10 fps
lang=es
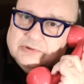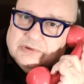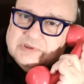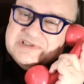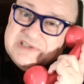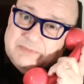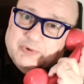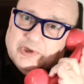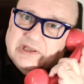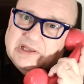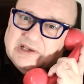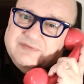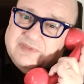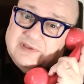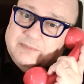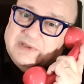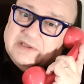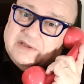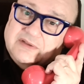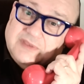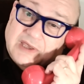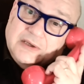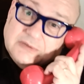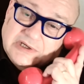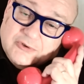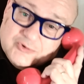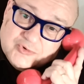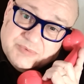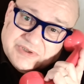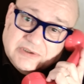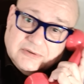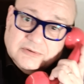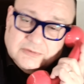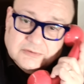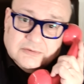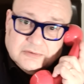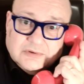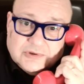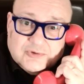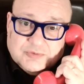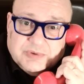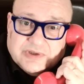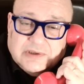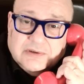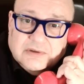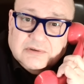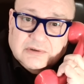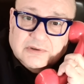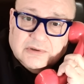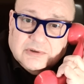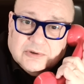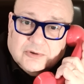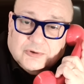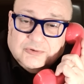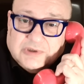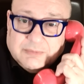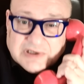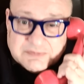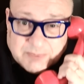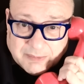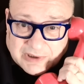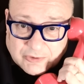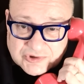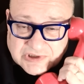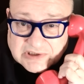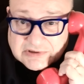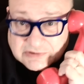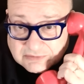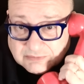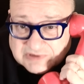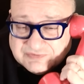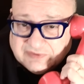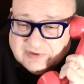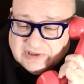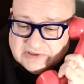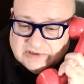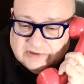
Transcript: Sí, porque llega fácilmente. Dice, ah, claro, esto es verdad. Esto es verdad. ...con más para abajo estás, más fácil es.